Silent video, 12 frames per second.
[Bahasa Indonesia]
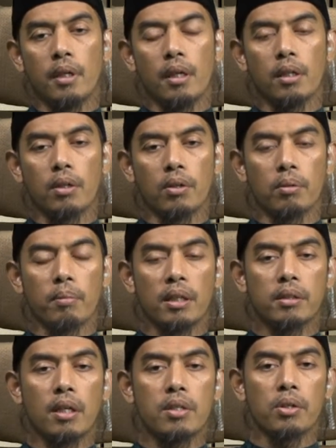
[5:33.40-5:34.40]
ya
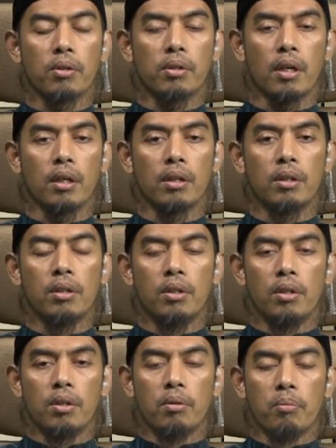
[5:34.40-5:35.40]
kehormatan seorang
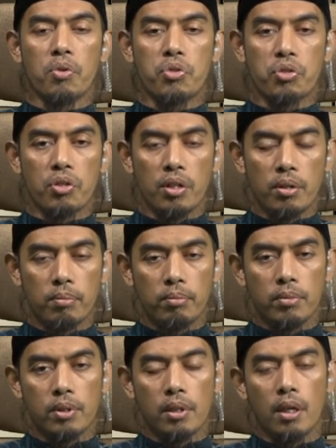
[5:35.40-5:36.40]

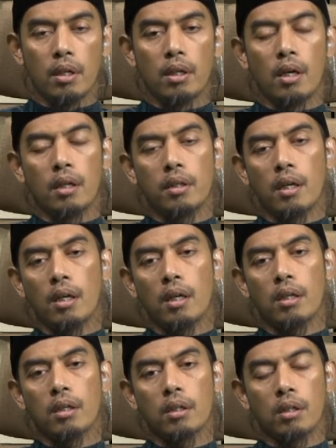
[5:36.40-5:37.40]
Muslim ya
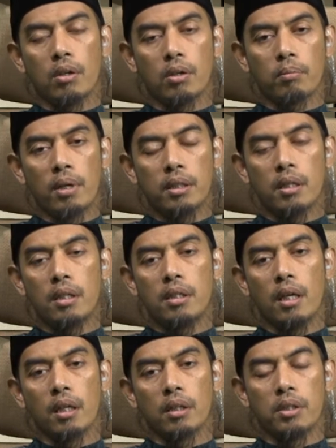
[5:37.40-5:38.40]
adalah
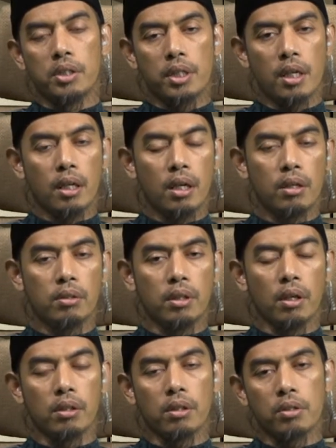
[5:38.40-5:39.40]
kehormatan yang dijaga
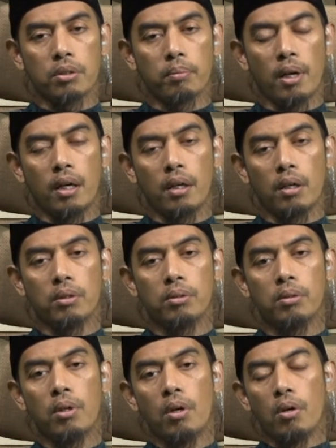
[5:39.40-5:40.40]
oleh Allah
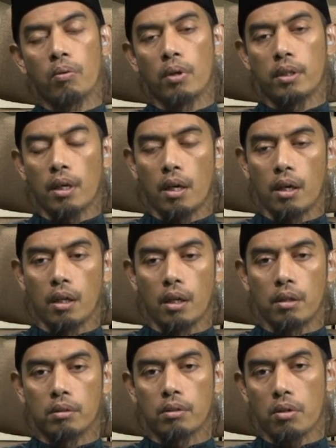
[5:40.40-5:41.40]
Subhanahu wa
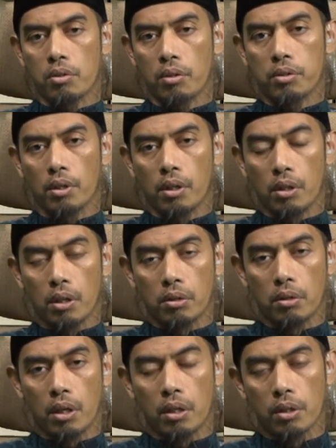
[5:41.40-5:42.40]
taala. Rasul
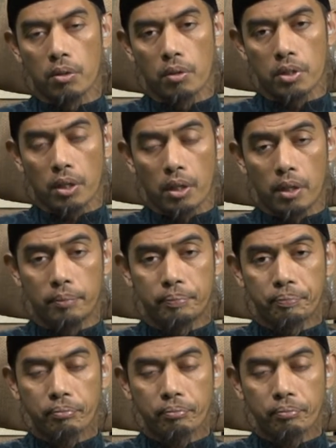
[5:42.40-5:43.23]
sallallahu alaihi wasallam